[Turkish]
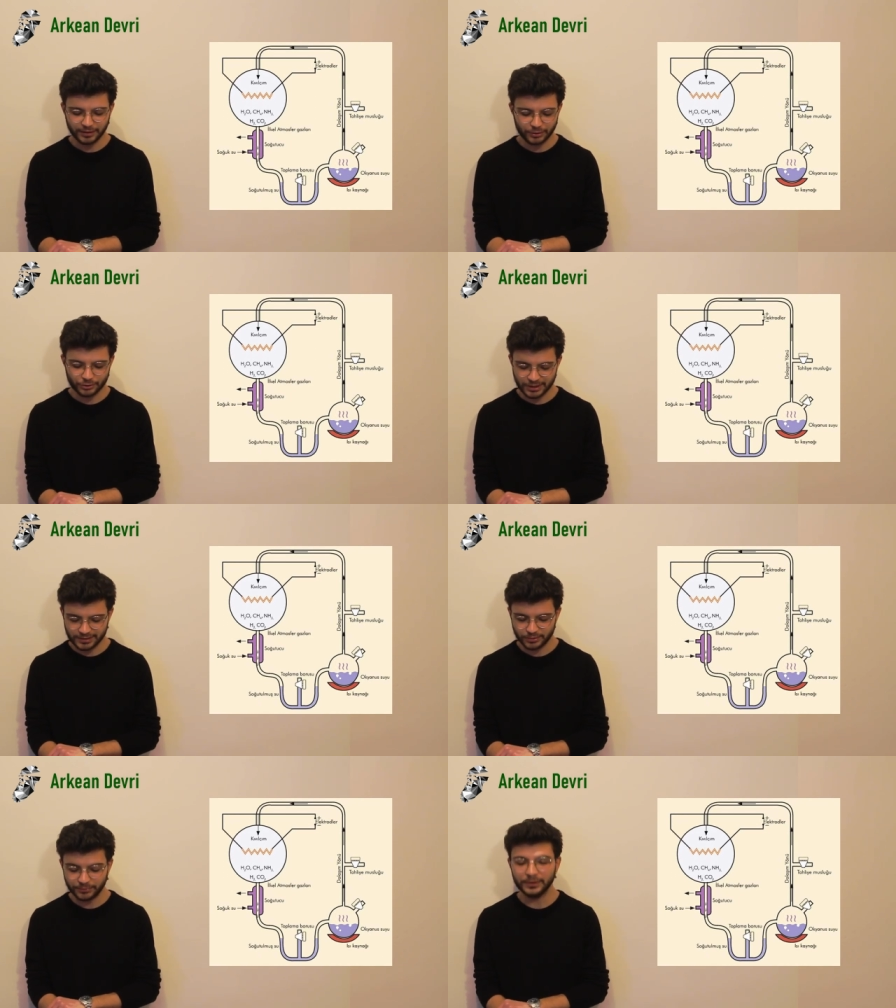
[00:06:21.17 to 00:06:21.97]
hidrojen
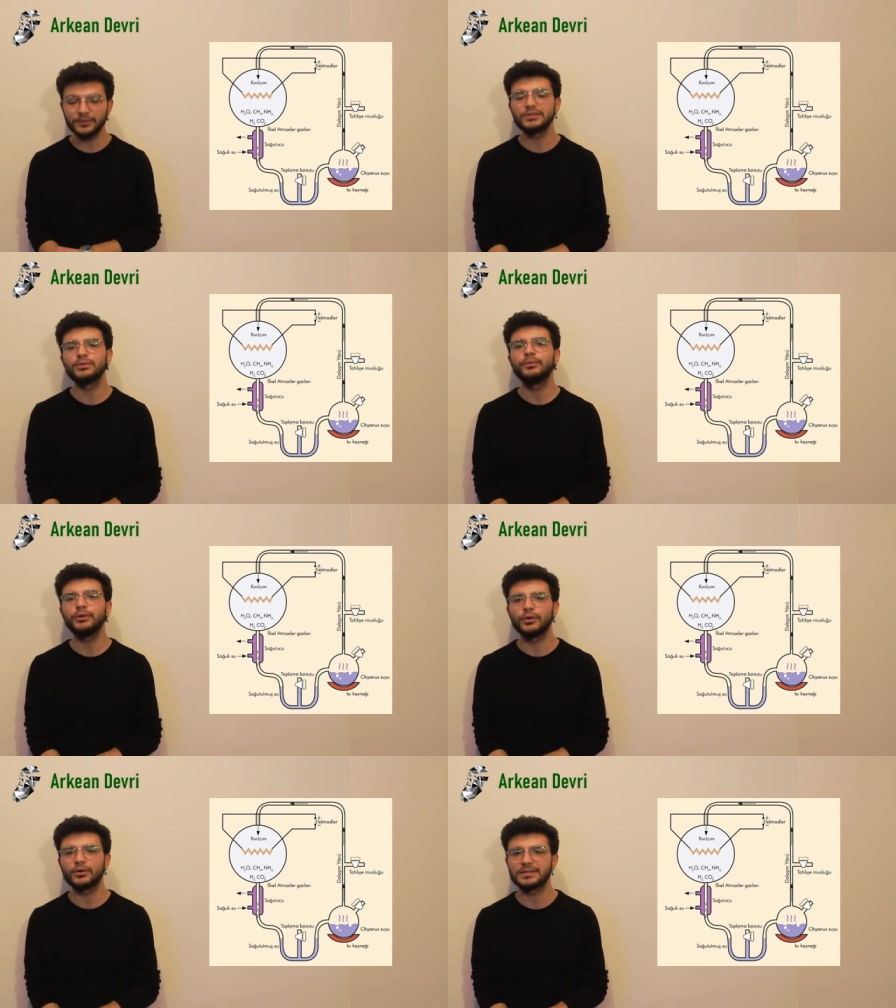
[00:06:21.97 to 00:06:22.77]
sülfit ve
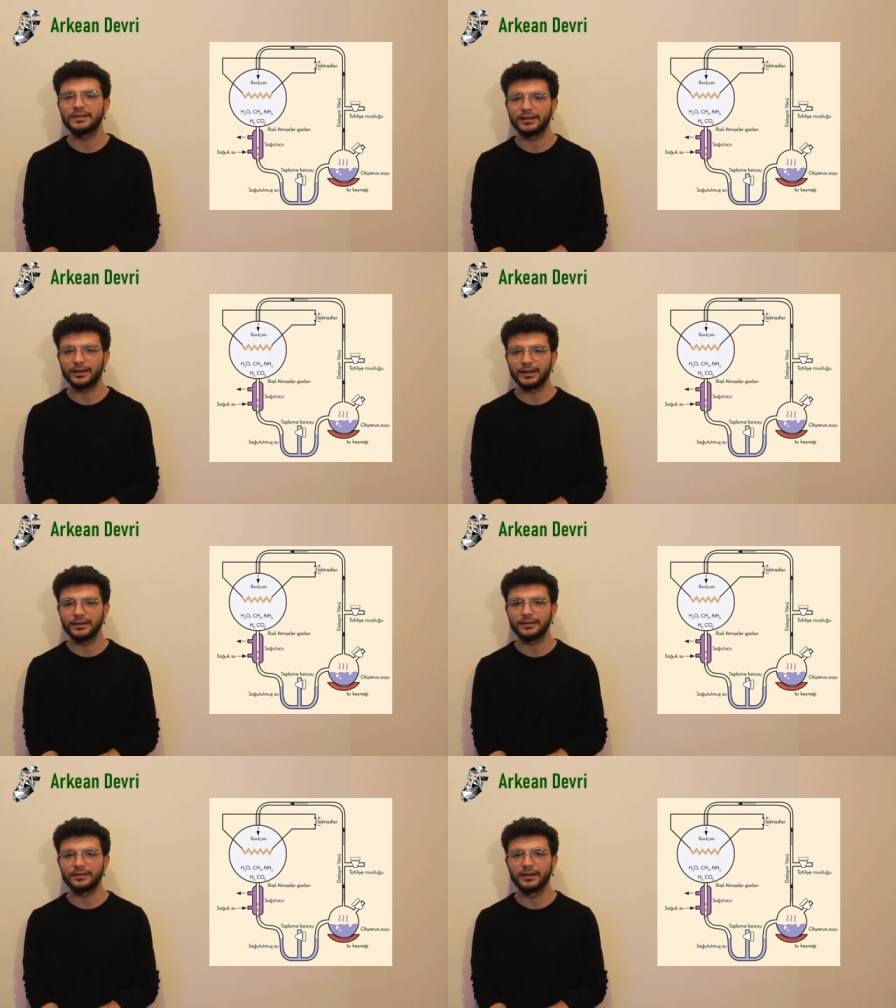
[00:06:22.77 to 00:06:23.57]
sülfür dioksit de
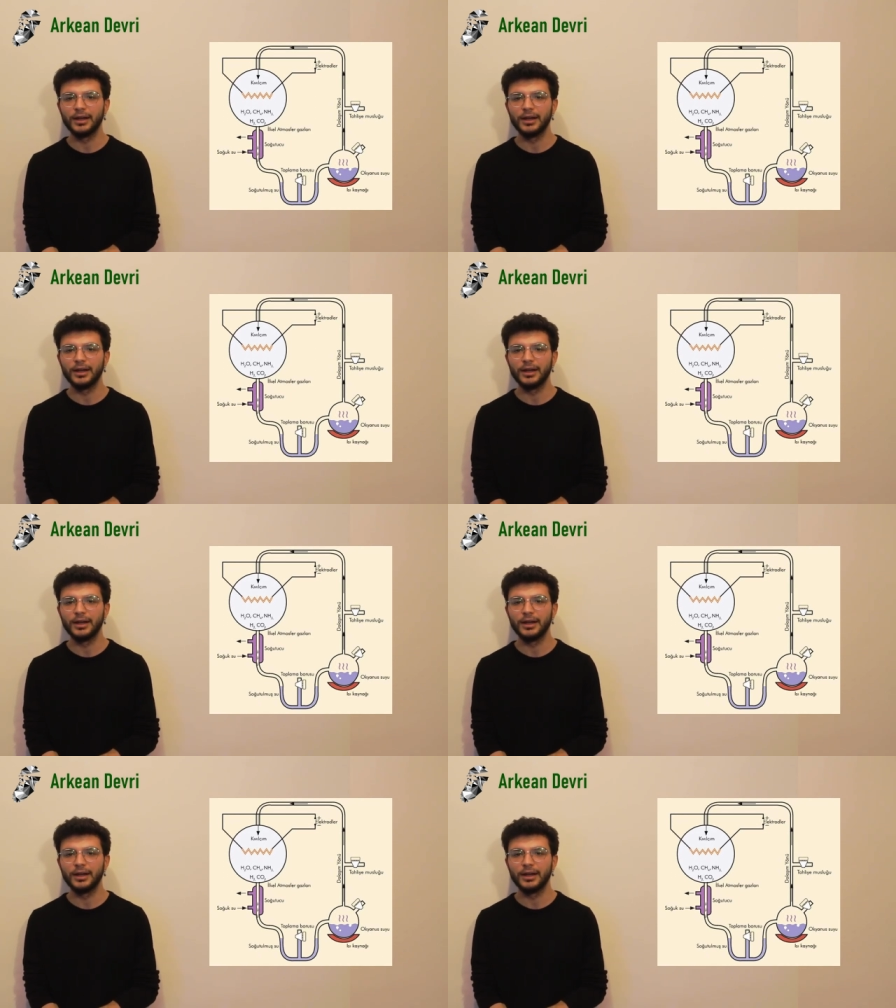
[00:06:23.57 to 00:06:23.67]
dahildir.